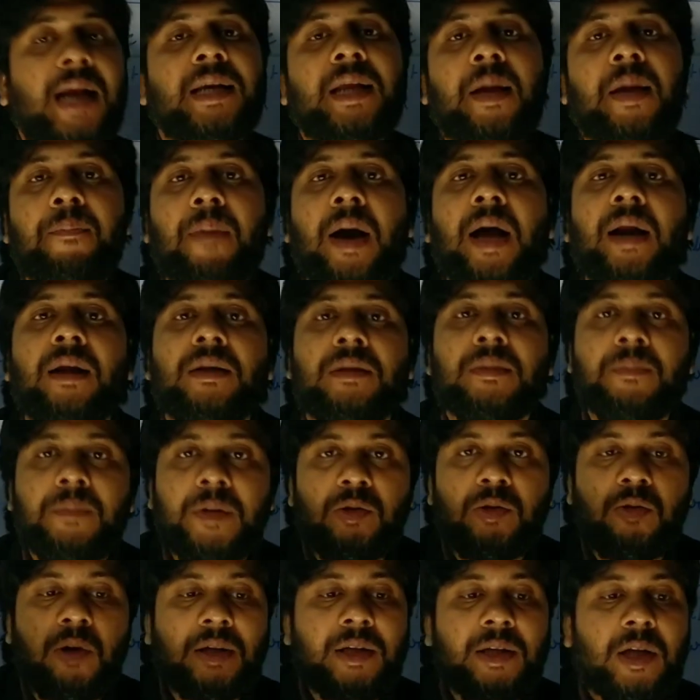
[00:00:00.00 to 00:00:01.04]
एक्ट है भारत
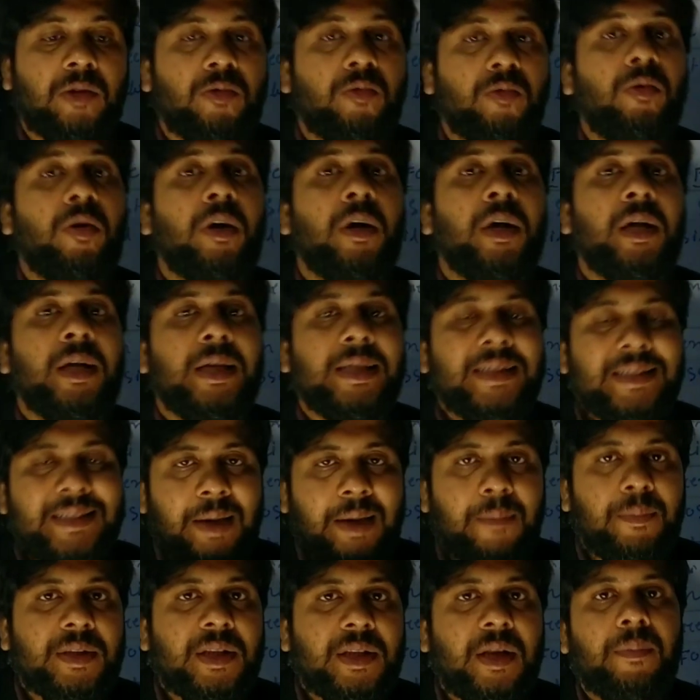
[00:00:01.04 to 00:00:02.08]
में 2002
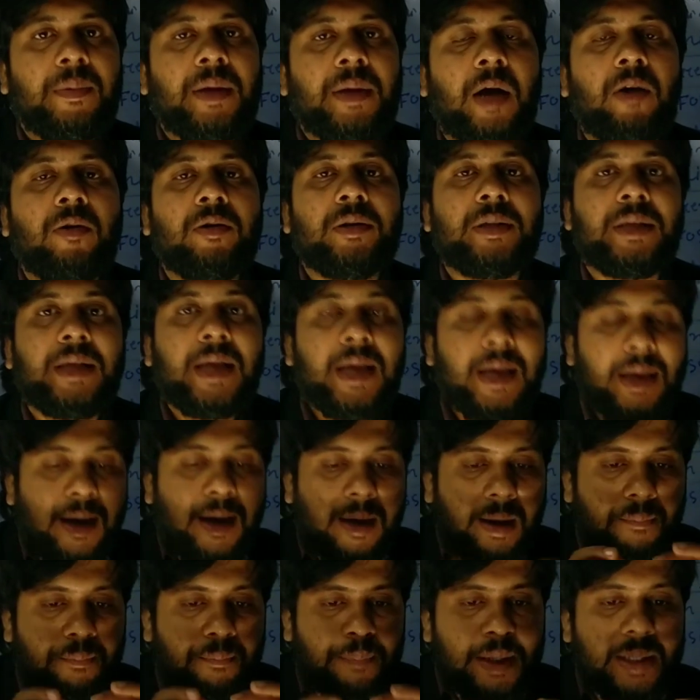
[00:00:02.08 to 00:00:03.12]
इसका मतलब क्या होती है कि
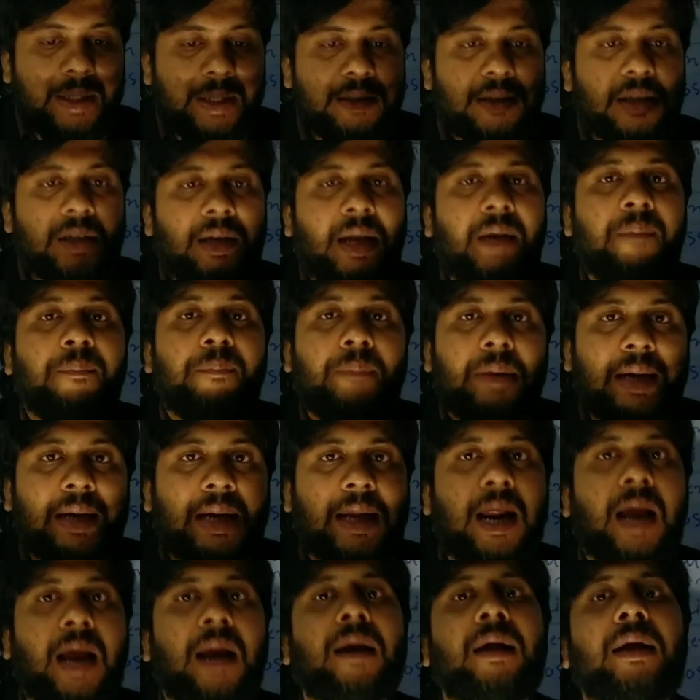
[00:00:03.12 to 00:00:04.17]
कंपटीशन हम
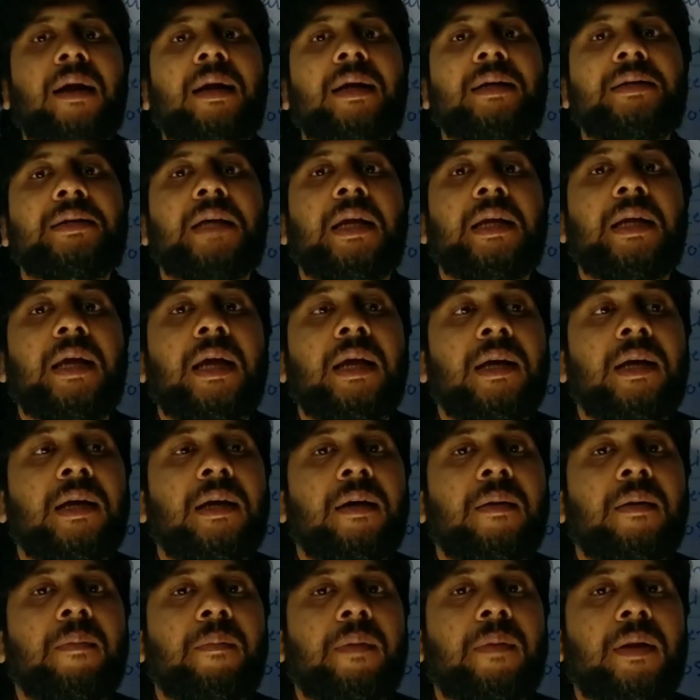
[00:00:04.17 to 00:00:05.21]
बरकरार रखना चाहिए
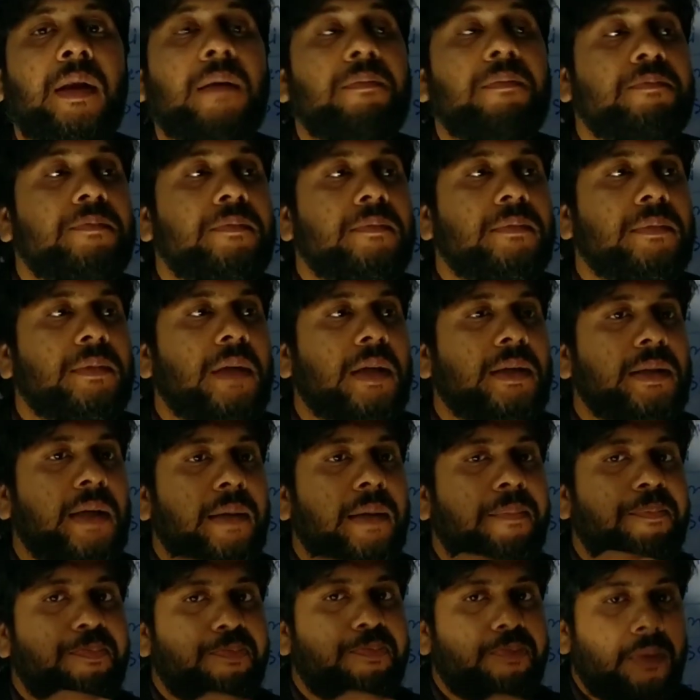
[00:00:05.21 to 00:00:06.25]
मतलब
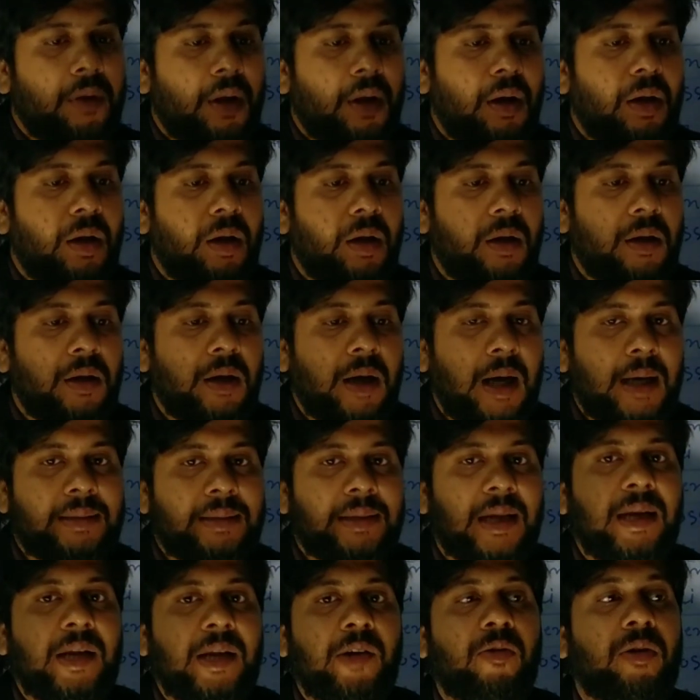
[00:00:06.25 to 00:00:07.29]
जैसे
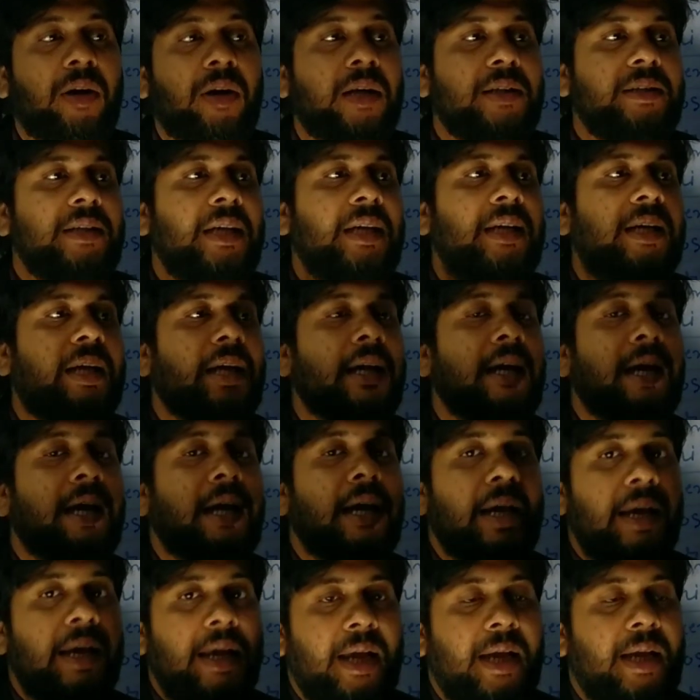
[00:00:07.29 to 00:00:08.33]
ऐसा नहीं होना चाहिए कि
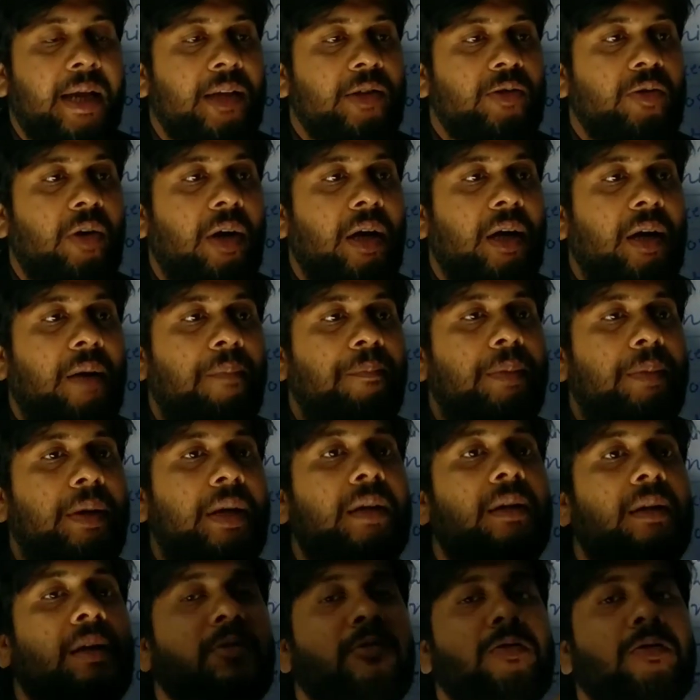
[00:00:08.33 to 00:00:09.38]
एक जो है
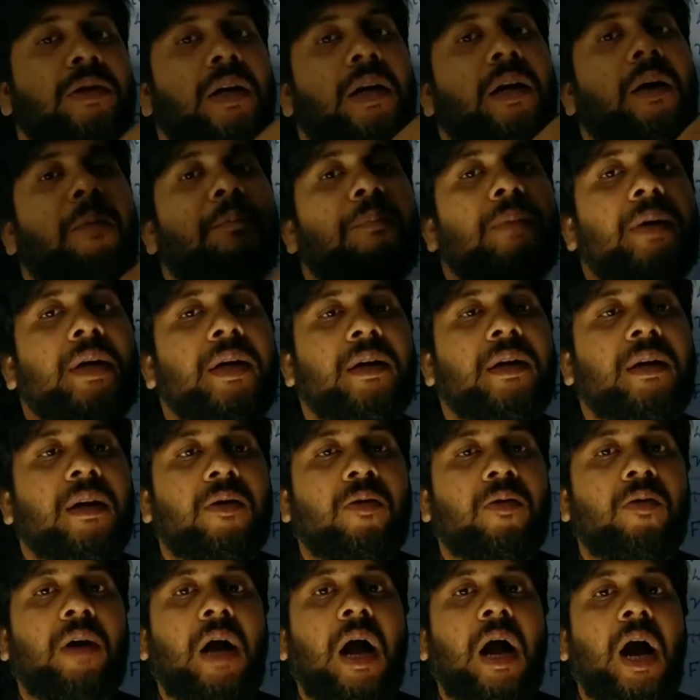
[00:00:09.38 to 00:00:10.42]
कंपटीटर दूसरे
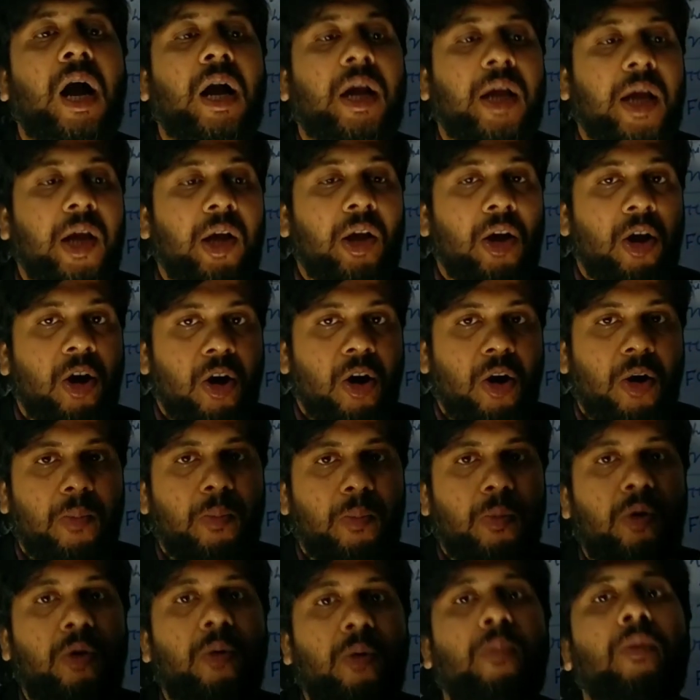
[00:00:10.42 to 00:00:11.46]
कंपटीटर को खा के और
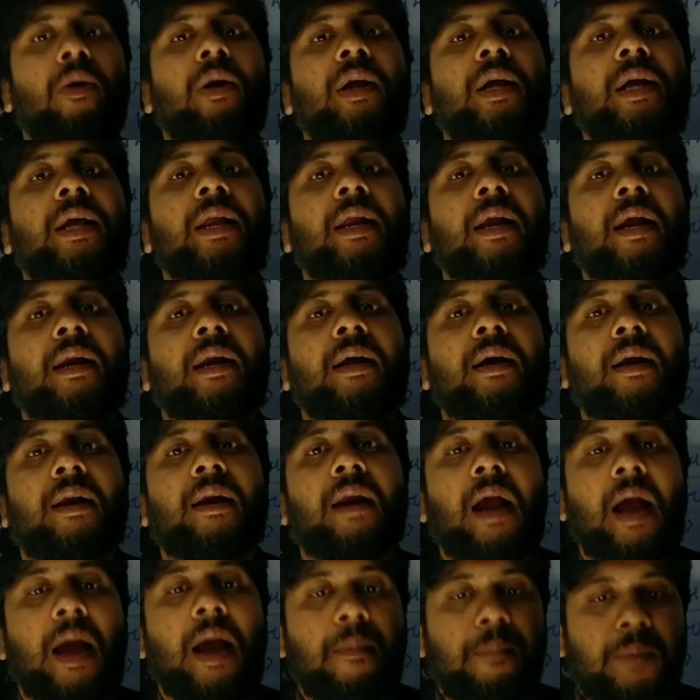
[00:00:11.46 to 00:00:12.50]
मोनोपोली क्रिएट कर
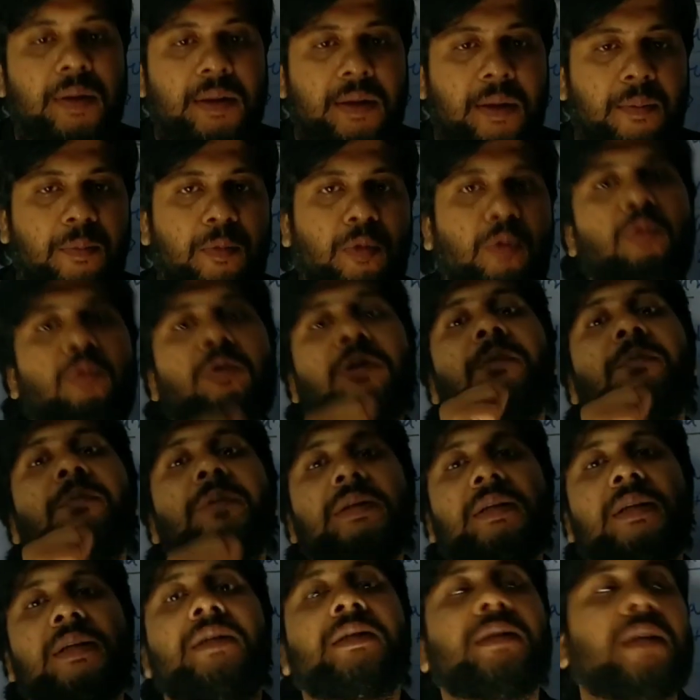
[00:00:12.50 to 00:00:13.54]
रहा है मतलब खुद ही
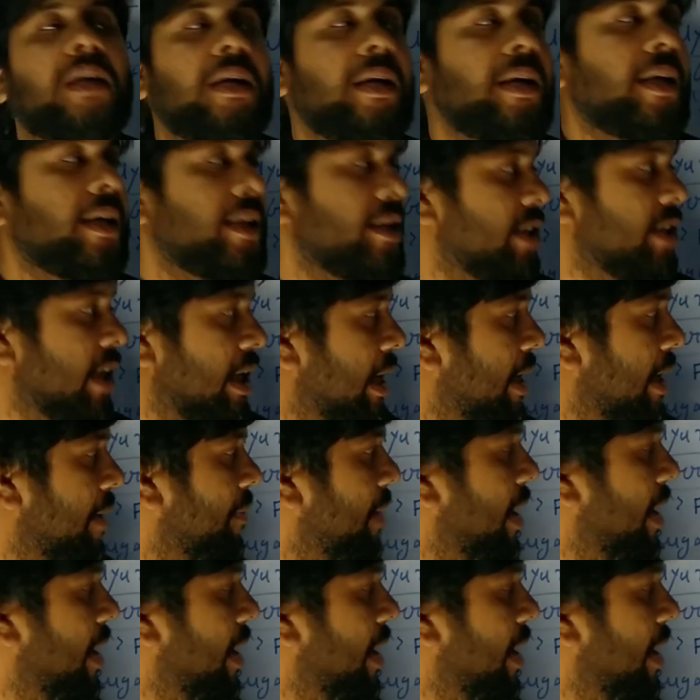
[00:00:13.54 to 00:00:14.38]
बिजनेस करने के चक्कर